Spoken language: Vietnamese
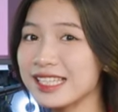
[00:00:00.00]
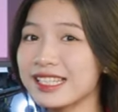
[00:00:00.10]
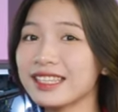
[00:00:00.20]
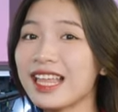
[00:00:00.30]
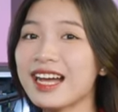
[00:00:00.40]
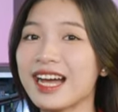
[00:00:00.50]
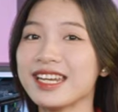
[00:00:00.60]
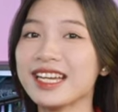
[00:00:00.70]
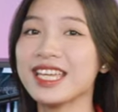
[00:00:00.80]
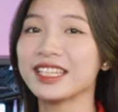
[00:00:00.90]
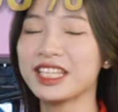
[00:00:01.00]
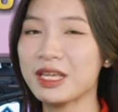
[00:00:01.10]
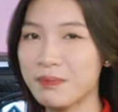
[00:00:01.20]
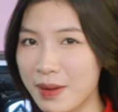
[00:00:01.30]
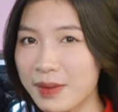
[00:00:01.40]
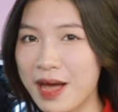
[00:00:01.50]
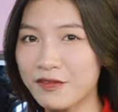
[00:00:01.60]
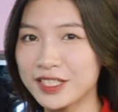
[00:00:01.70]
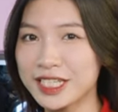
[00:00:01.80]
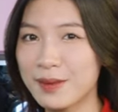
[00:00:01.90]
sẽ tăng khả năng hiển thị 33%
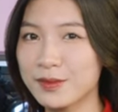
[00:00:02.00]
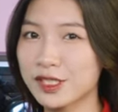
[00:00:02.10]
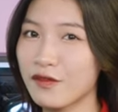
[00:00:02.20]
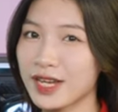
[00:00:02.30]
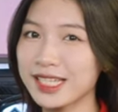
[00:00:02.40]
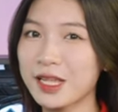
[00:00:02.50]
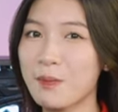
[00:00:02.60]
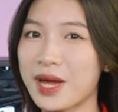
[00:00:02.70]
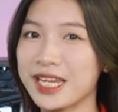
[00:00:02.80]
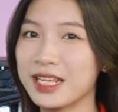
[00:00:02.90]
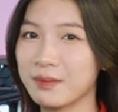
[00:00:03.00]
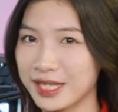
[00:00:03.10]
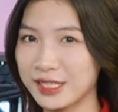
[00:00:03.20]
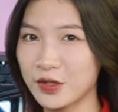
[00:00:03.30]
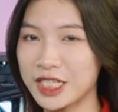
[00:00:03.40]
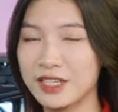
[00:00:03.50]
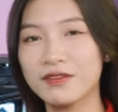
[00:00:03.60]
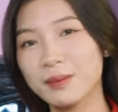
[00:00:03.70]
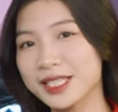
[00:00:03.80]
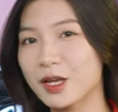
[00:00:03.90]
so với các dòng màn hình 16:9
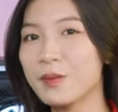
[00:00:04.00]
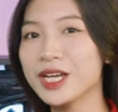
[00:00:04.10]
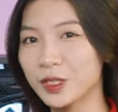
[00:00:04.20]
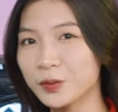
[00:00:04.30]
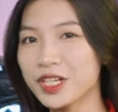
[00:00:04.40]
và 16:10 thông